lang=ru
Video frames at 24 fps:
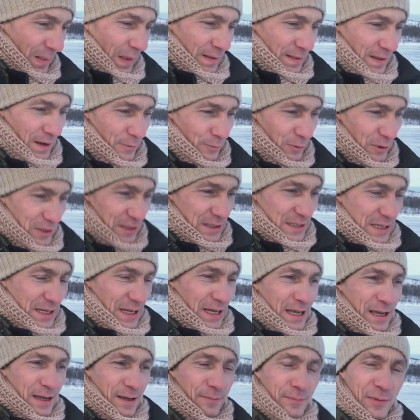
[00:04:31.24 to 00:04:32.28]
На улице
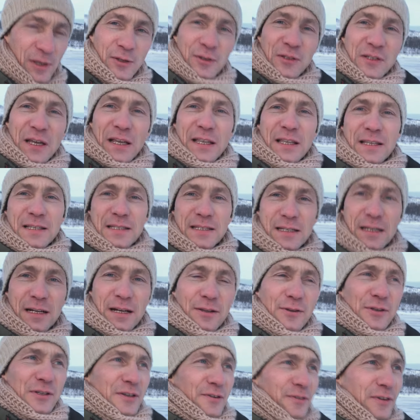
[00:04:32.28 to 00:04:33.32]
минус 11
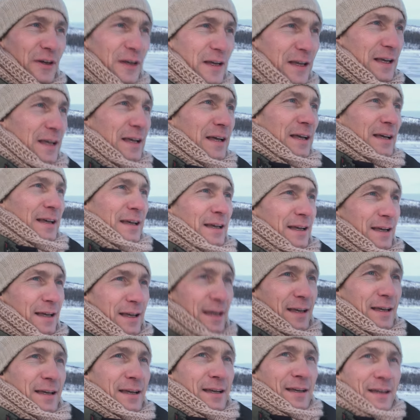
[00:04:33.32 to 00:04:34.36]
градусов.
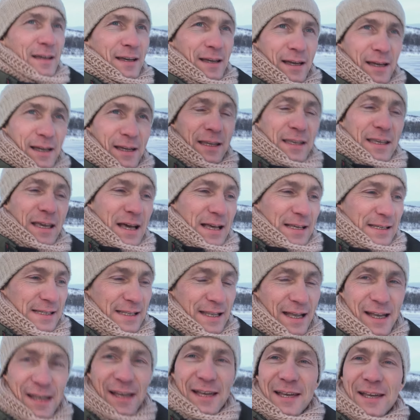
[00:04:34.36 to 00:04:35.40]

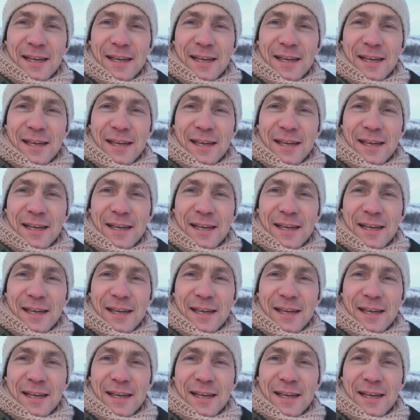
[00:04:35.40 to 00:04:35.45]
Ясно.